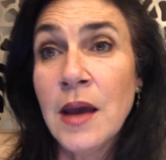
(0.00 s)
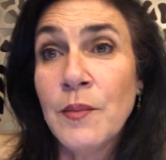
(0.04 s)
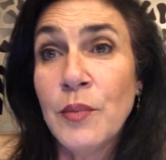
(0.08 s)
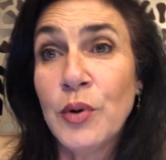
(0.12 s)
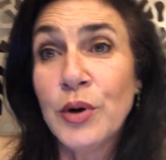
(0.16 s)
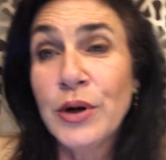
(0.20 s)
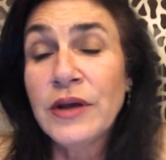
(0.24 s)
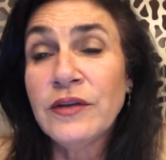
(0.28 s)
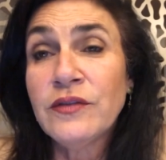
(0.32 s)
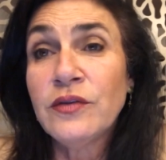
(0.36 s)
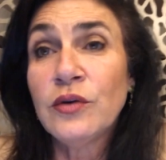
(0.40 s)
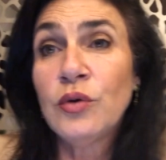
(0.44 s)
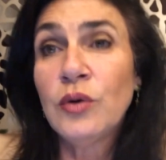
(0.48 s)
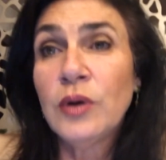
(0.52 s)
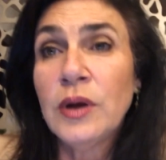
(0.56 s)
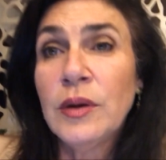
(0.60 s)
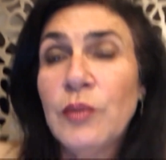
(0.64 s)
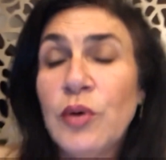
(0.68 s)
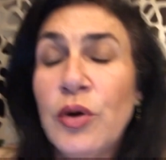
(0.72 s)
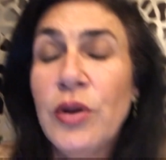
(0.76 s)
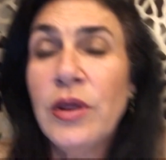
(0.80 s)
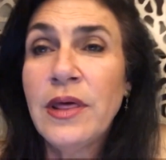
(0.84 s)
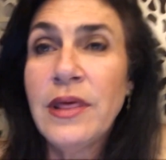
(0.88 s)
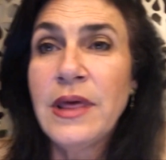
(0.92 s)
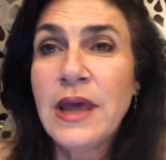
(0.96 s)
Por eso nos
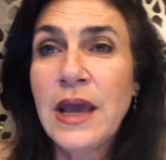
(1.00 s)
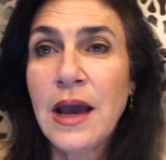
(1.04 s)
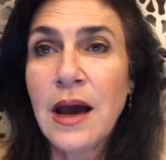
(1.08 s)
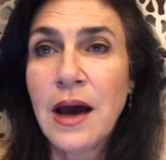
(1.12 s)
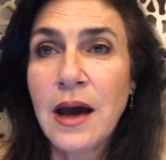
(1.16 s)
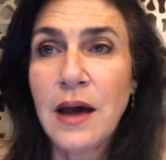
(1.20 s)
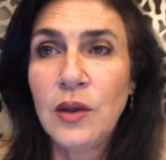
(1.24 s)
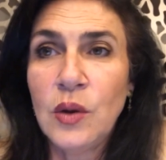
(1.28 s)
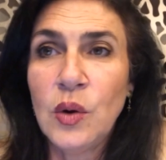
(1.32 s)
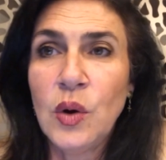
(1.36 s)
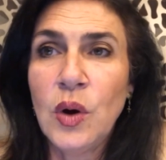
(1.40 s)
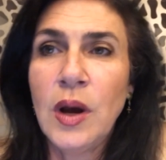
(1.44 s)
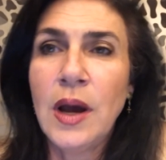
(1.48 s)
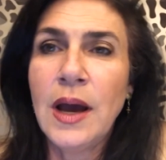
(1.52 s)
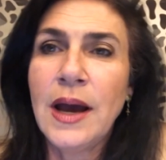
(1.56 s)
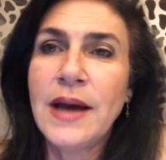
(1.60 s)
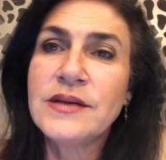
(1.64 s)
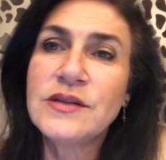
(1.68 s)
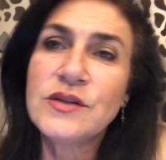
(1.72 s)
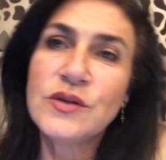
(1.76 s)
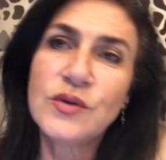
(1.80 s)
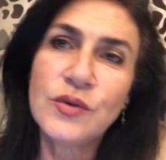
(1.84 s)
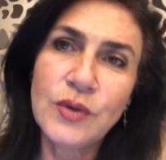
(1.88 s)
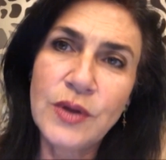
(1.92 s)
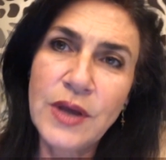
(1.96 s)
hemos dedicado a
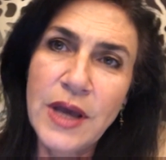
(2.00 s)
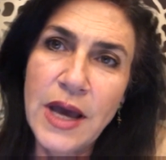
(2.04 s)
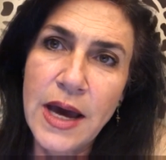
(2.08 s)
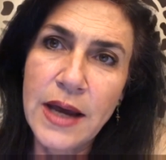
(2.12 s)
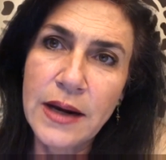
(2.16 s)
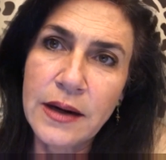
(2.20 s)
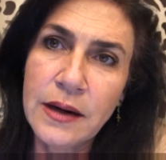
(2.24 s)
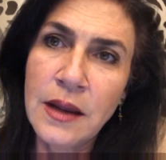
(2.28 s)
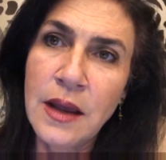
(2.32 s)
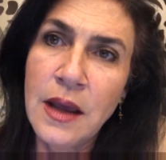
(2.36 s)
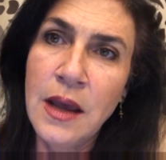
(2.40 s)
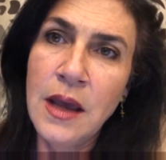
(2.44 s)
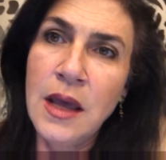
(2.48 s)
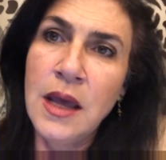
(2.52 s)
estudiar